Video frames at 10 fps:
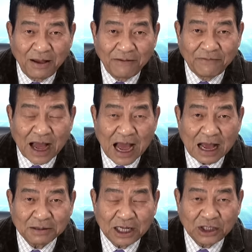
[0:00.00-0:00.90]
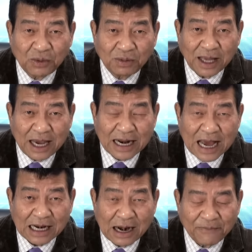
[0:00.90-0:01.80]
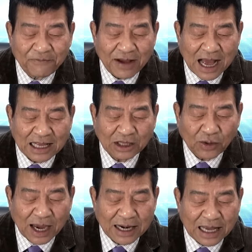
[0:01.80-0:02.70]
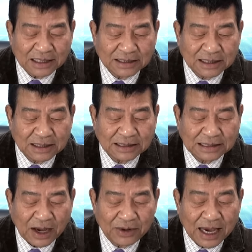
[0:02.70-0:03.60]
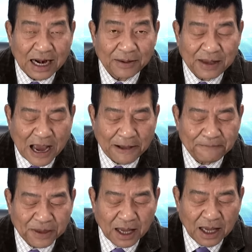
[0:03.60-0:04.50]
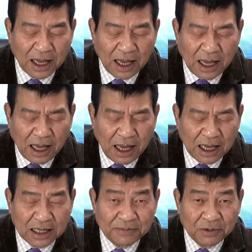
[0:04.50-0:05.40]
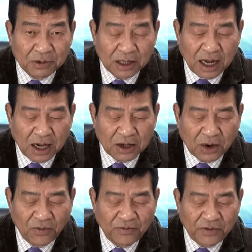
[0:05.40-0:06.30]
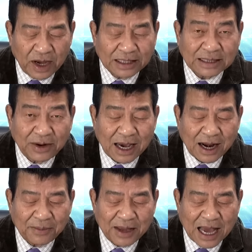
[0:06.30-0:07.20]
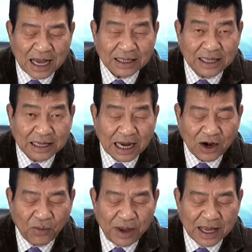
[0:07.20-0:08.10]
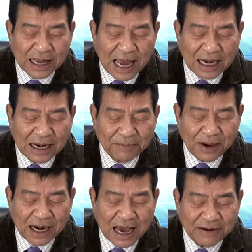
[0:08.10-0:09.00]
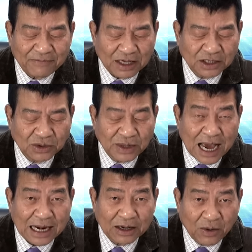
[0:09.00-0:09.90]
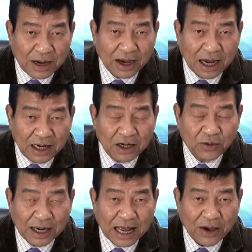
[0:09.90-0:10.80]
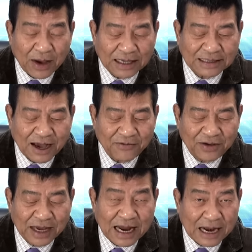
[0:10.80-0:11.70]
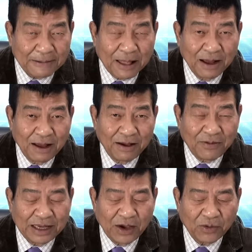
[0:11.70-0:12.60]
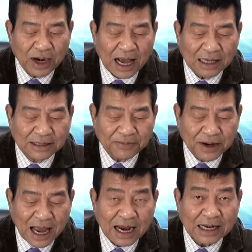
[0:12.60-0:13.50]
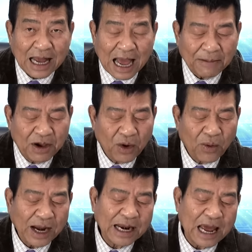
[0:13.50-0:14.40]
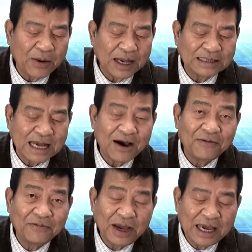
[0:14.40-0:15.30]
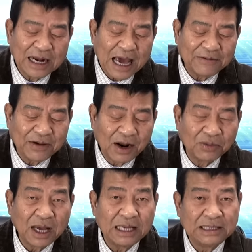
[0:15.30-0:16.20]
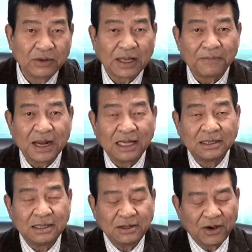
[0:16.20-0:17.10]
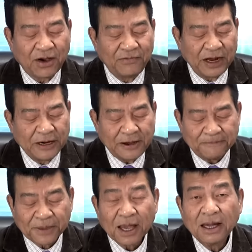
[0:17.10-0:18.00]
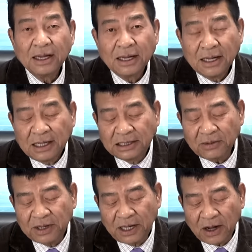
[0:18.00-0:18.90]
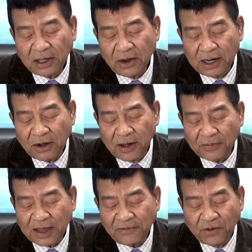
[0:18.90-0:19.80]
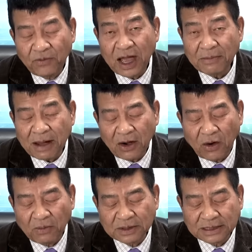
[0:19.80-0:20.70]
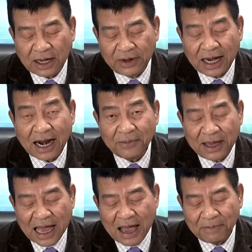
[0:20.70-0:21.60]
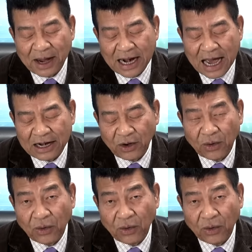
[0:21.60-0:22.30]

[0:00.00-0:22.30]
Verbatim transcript: và dân chúng tại Iran đã đập phá tòa đại sứ Saudi Arabia. Ờ, cùng với Saudi Arabia thì các đồng minh khác là Bahrain và Sudan cũng đã cắt đứt quan hệ ngoại giao với Iran và nhiều quốc gia Ả Rập khác đã hạ mức quan hệ ngoại giao với Iran và đồng thời triệu tập đại sứ của họ về nước. Trong khi đó, Hội đồng Hợp tác Vùng Vịnh bao gồm Saudi Arabia, Bahrain,